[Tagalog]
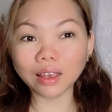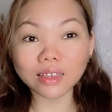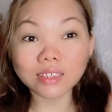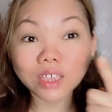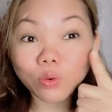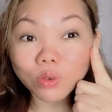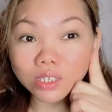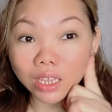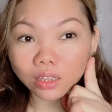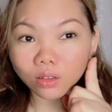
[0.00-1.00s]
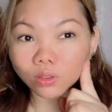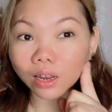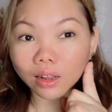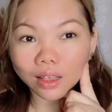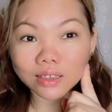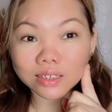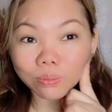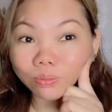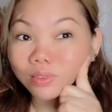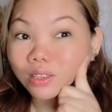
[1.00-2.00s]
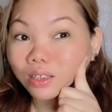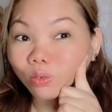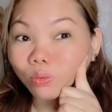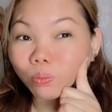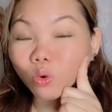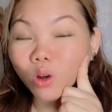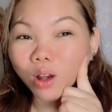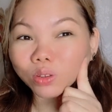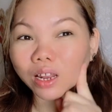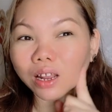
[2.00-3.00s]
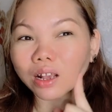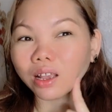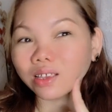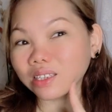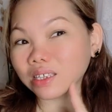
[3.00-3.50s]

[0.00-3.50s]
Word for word: kasi yung skin ko talaga is yung mukha ko talaga guys,